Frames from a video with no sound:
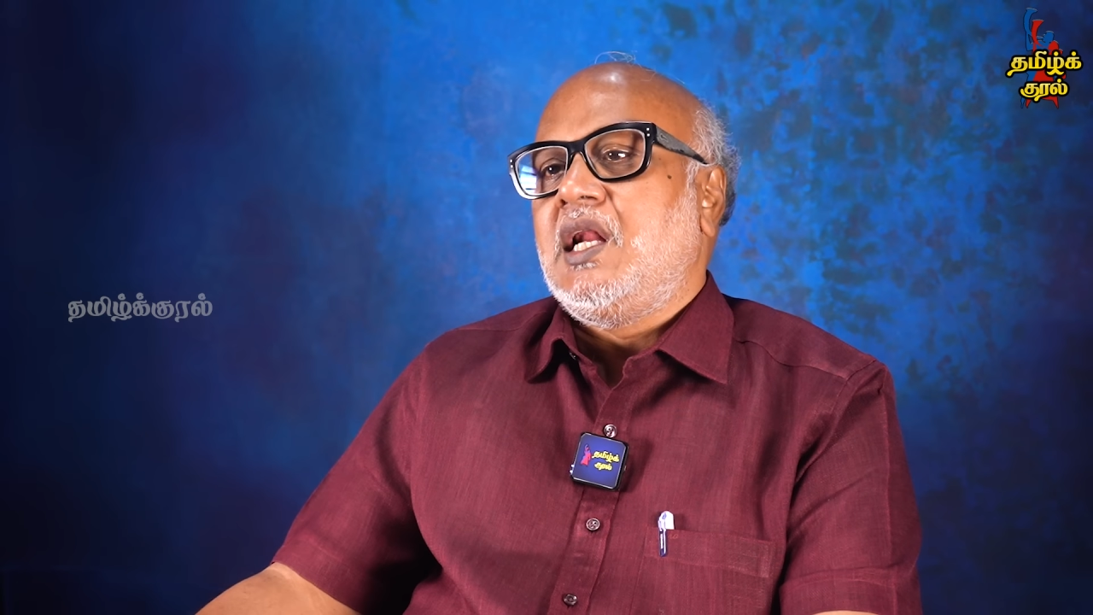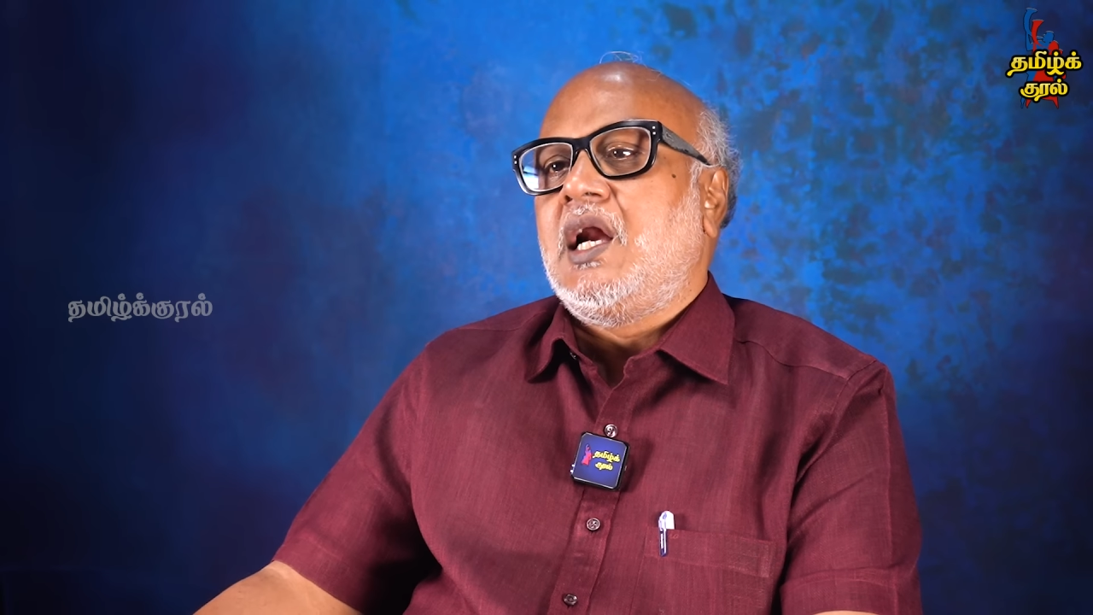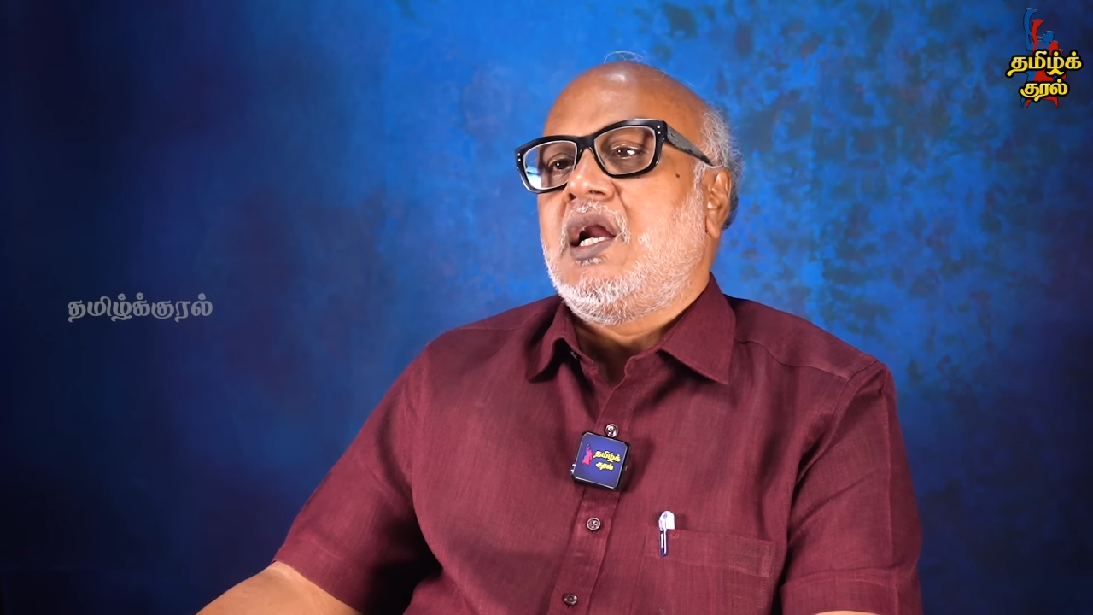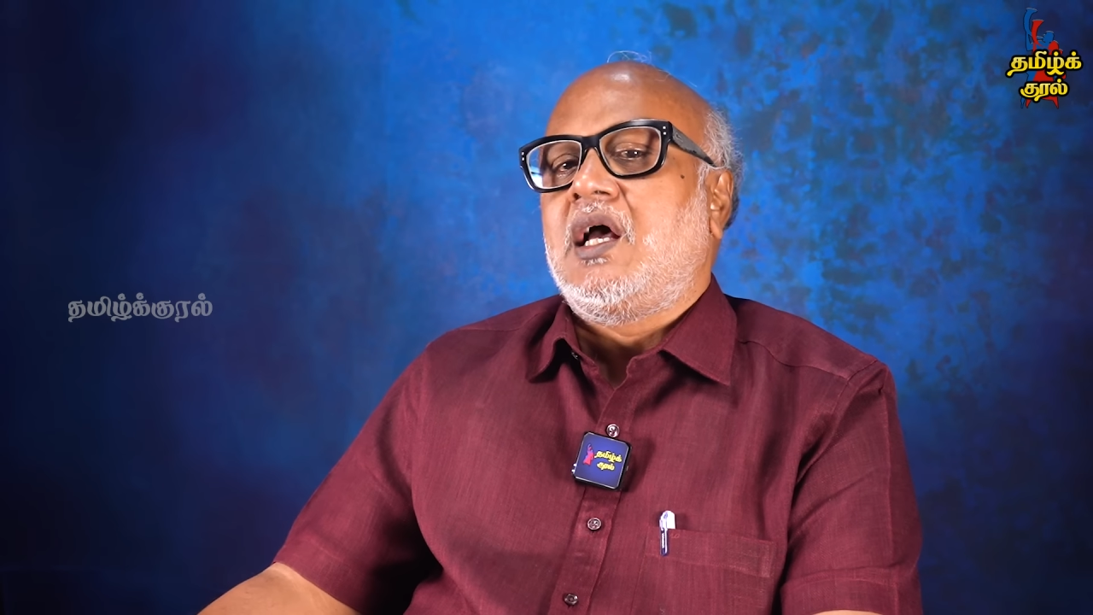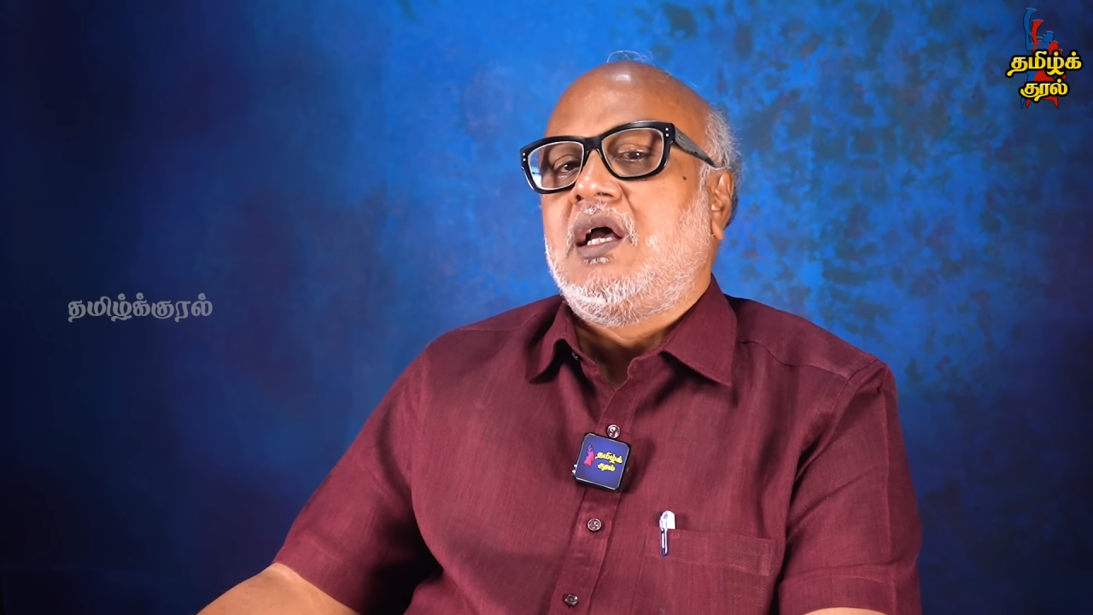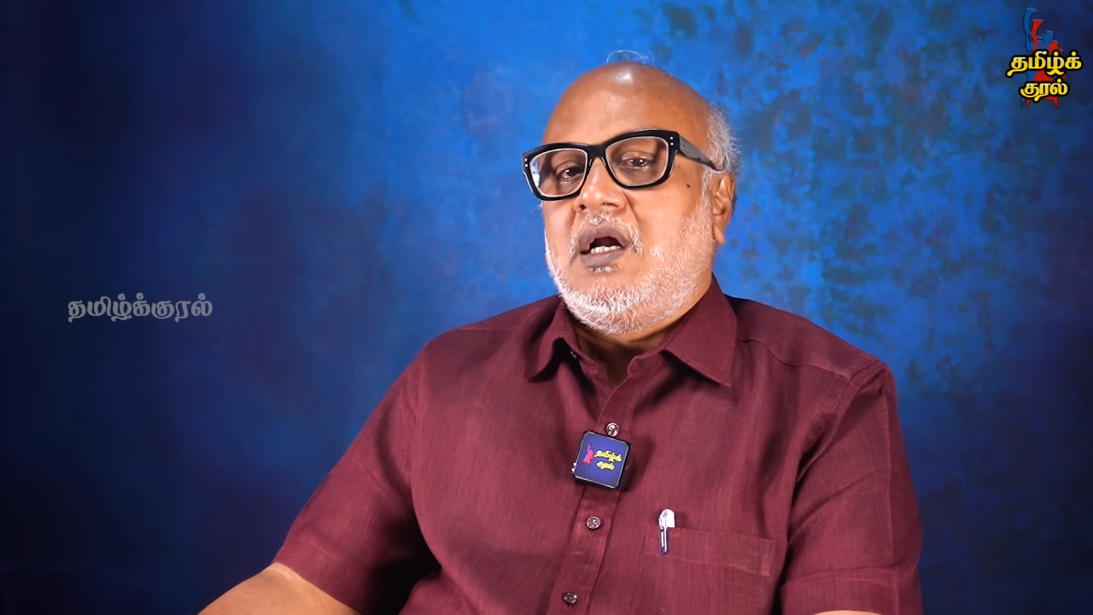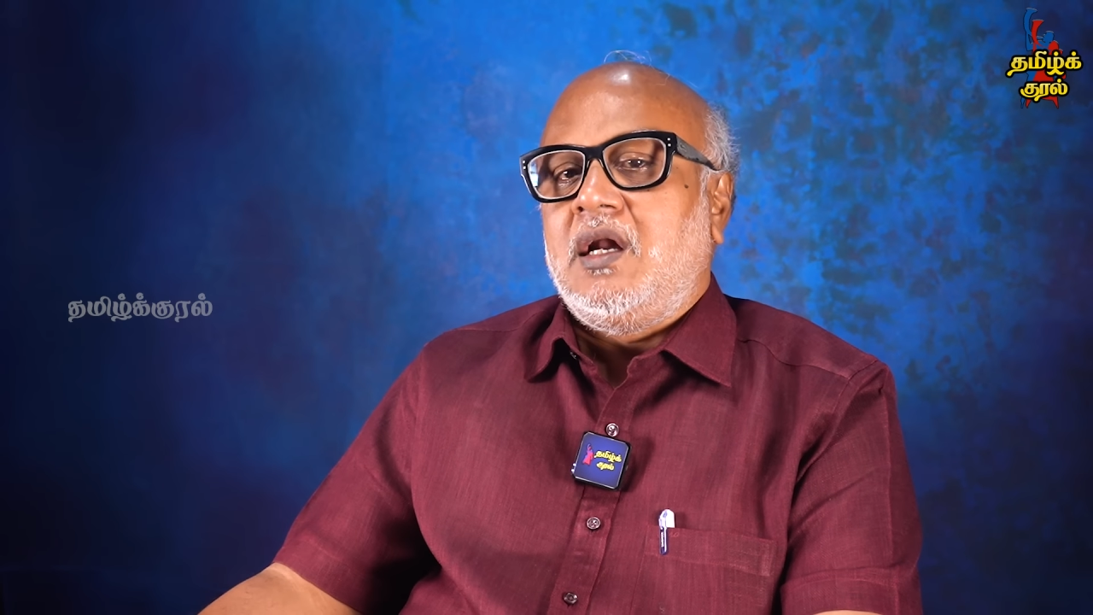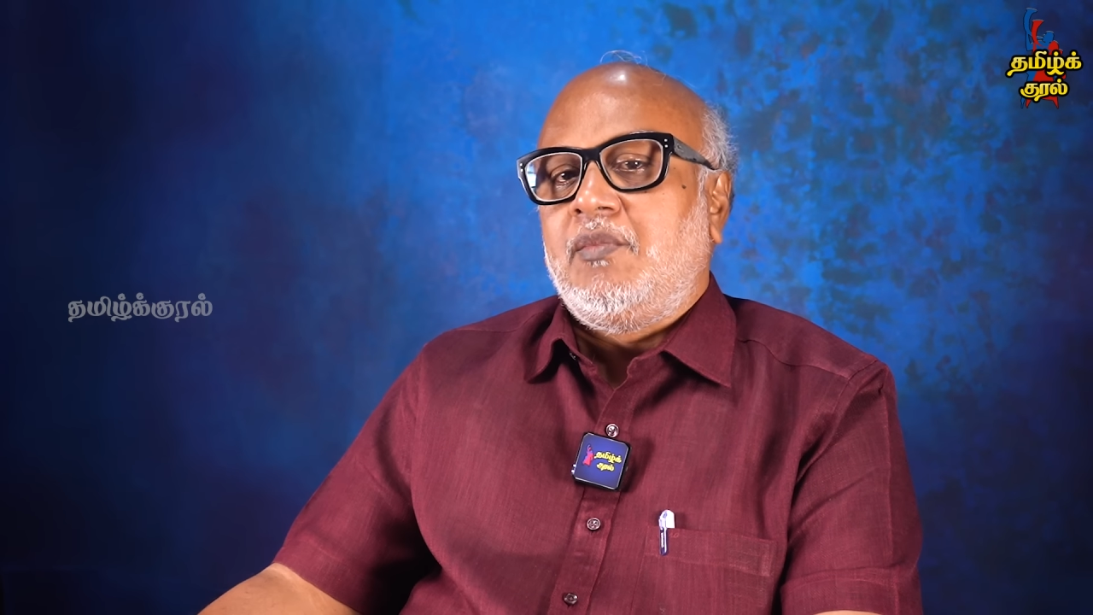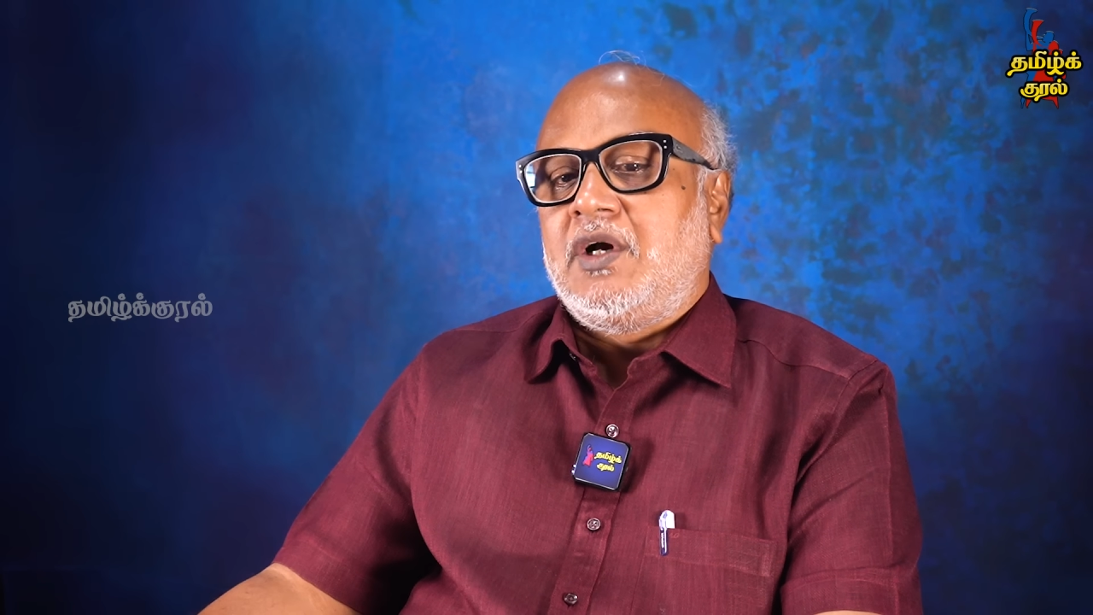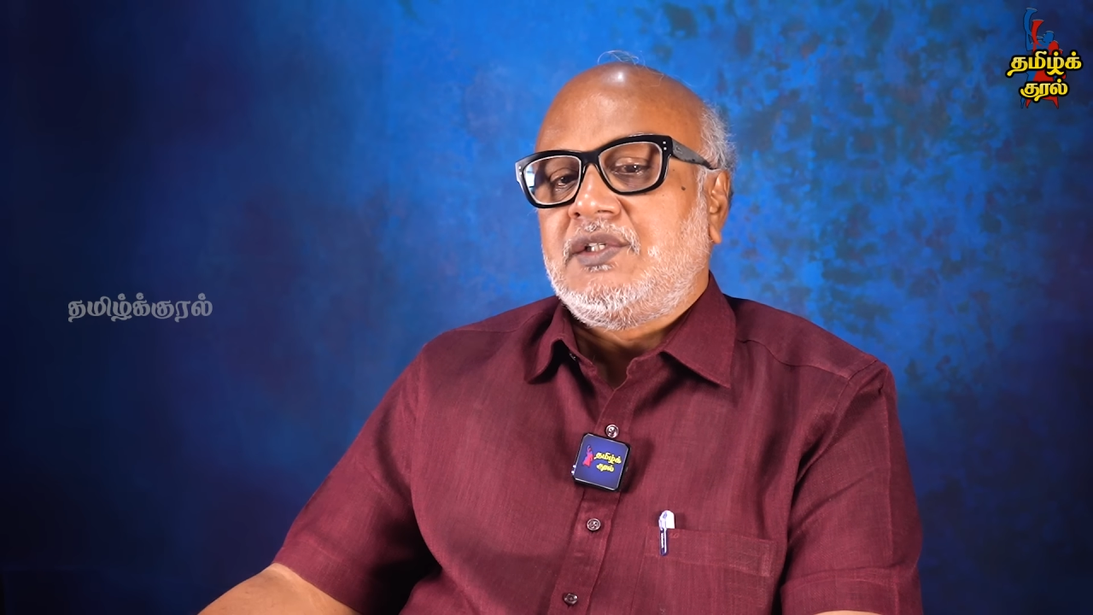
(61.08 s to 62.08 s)
இல்லைன்னா
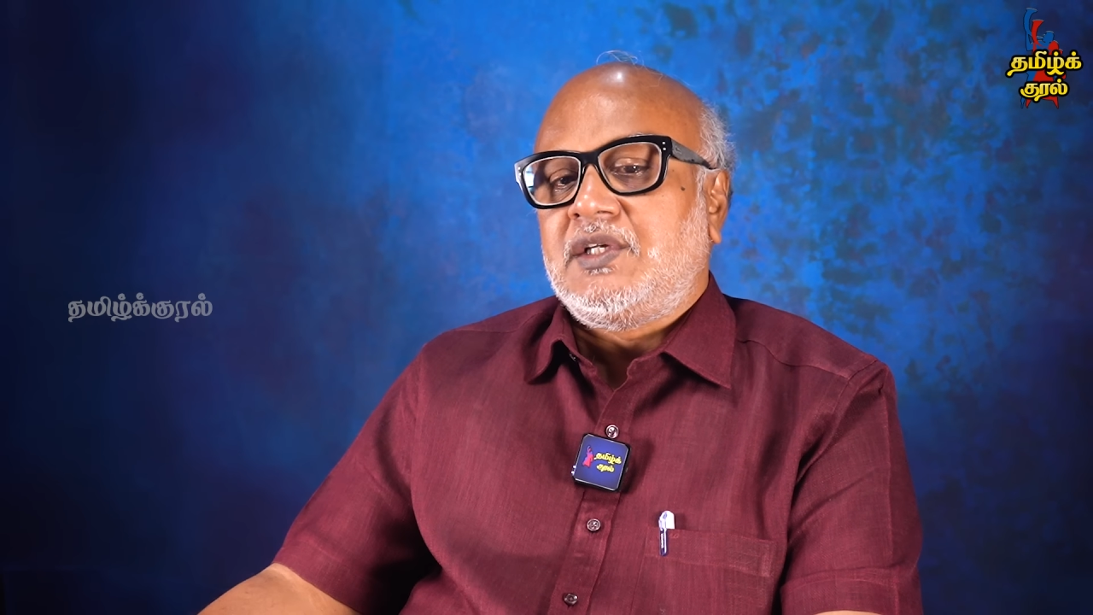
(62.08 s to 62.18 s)
கண்டிப்பாக